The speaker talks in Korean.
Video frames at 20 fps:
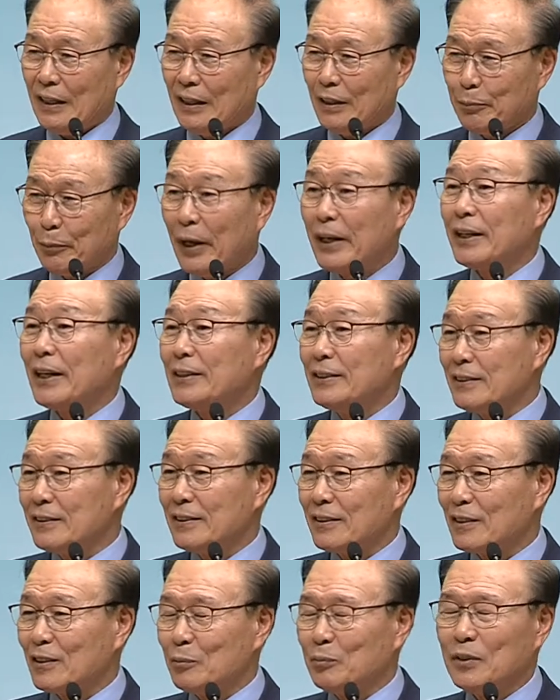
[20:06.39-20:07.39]
몇 가지
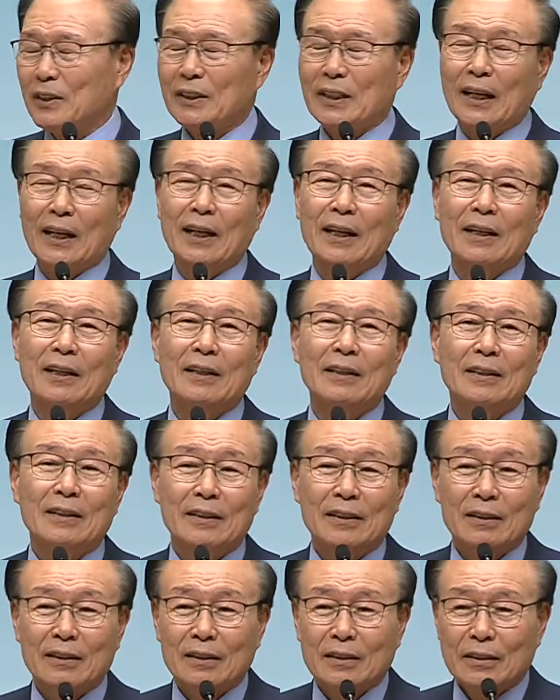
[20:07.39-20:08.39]
있을 겁니다.
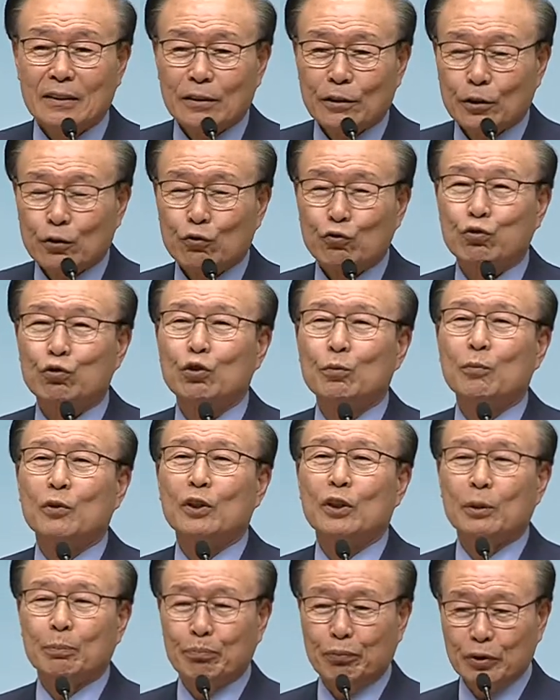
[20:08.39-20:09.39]
죽으면
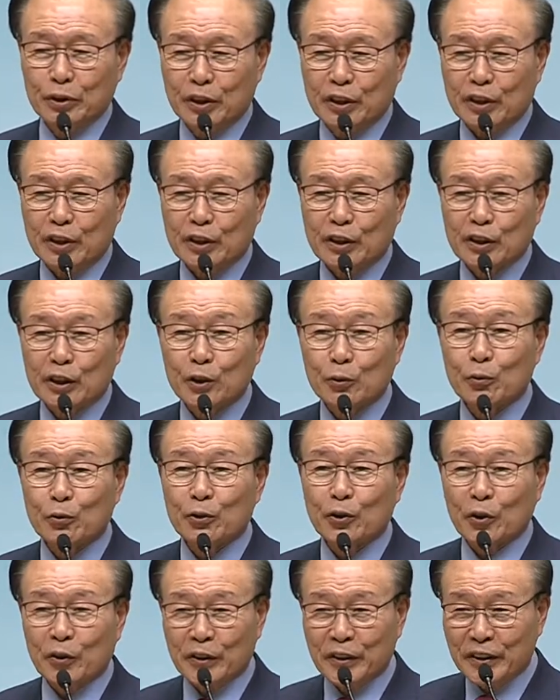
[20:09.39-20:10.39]
그뿐이지
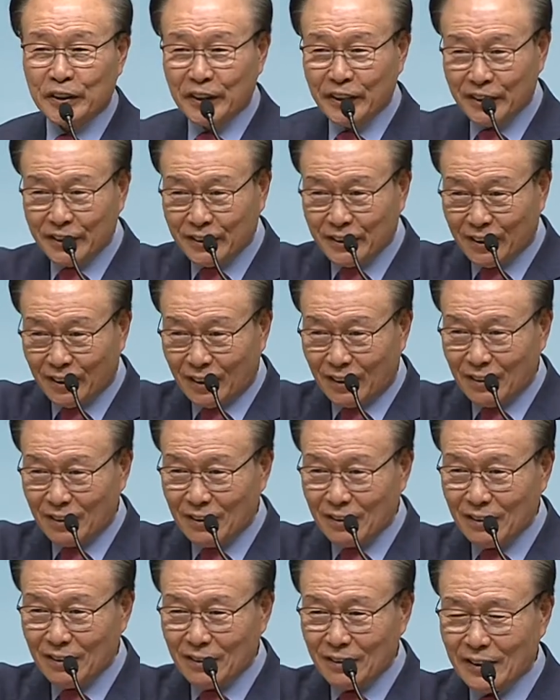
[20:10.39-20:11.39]
천국적이 어디 있어
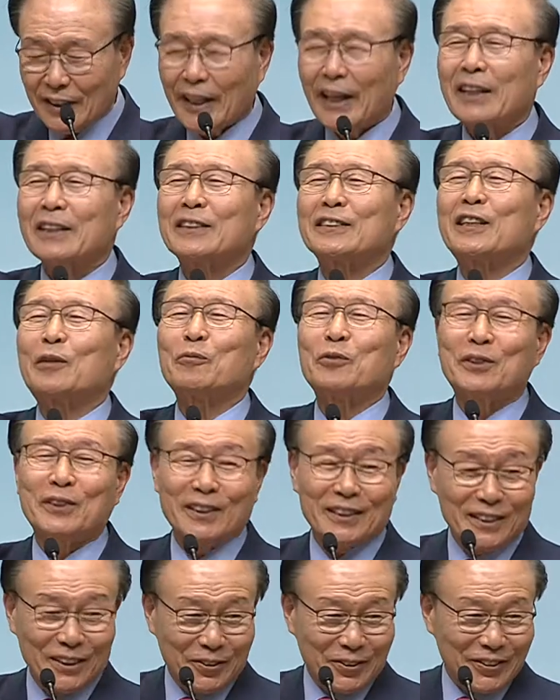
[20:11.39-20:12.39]
하는 사람 있을
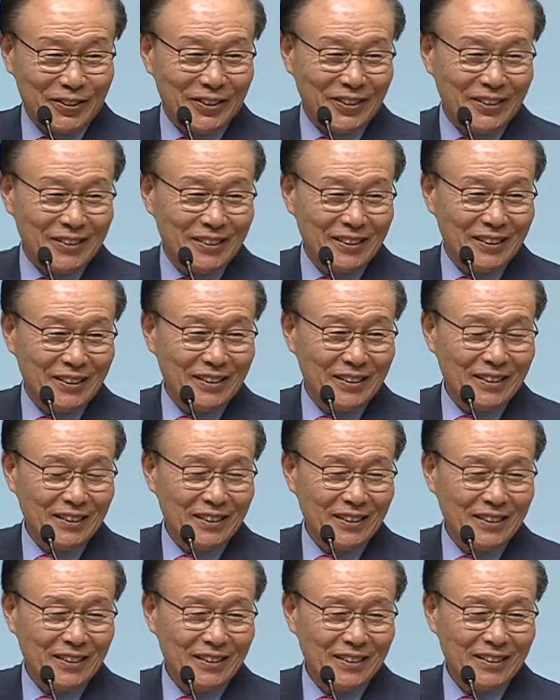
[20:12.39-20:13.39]
거고요.
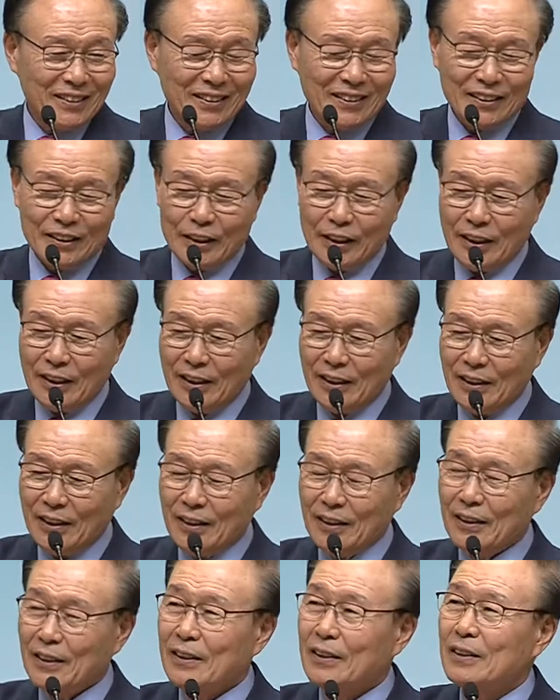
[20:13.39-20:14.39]
예.
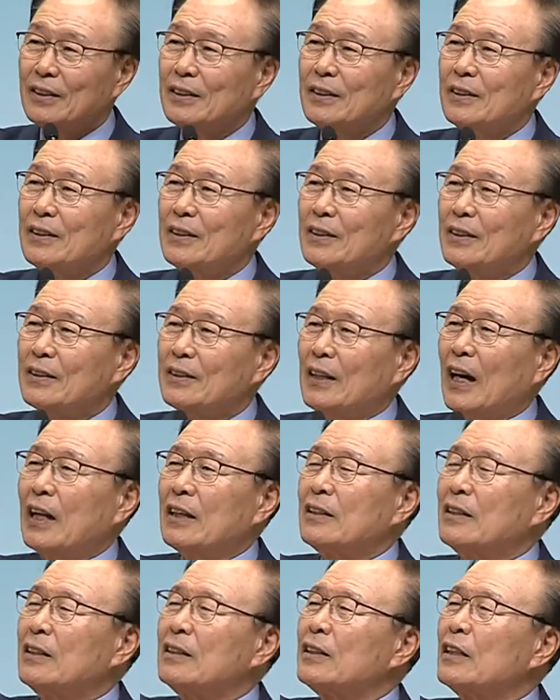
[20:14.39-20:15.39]

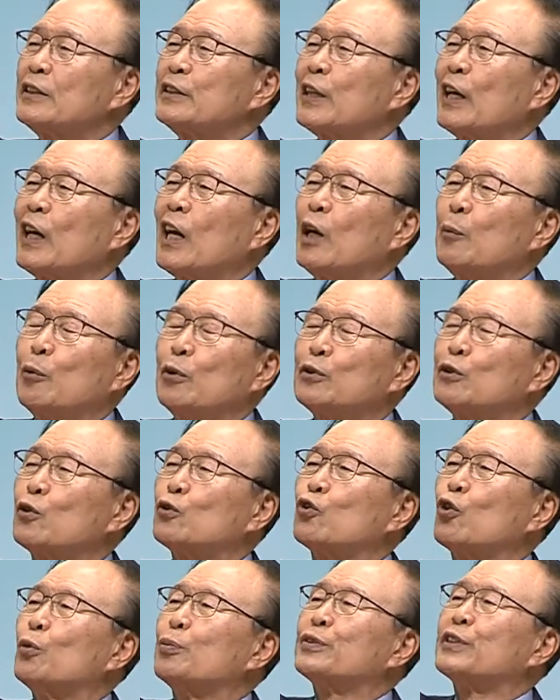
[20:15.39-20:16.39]
나는 그런 걸 생각해 본
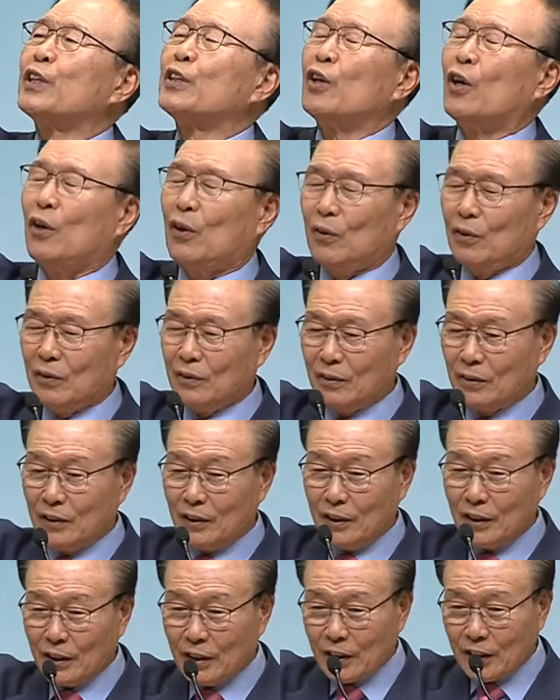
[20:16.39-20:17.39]
적도 없어요.
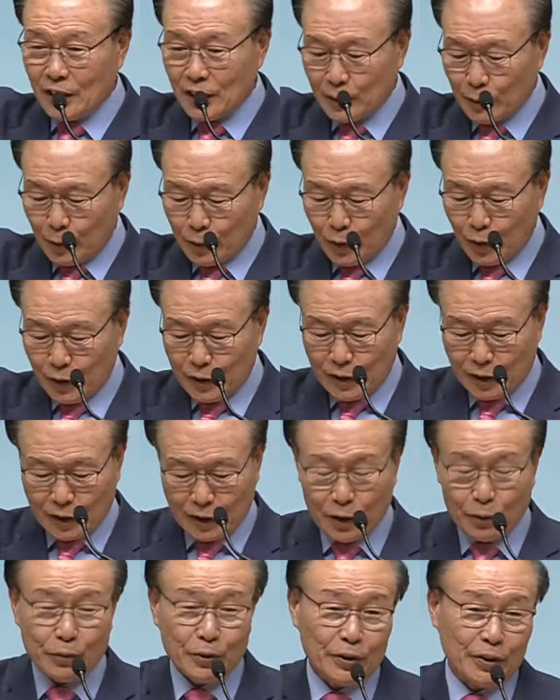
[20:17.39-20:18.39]
그런 사람도 있을
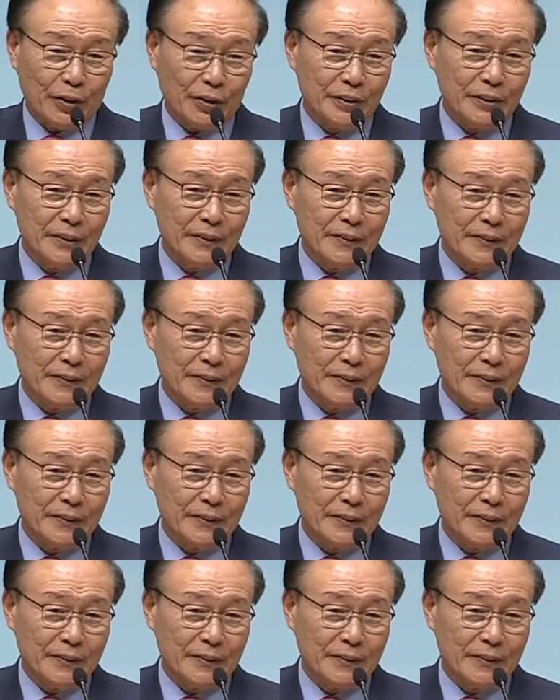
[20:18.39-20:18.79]
거고요.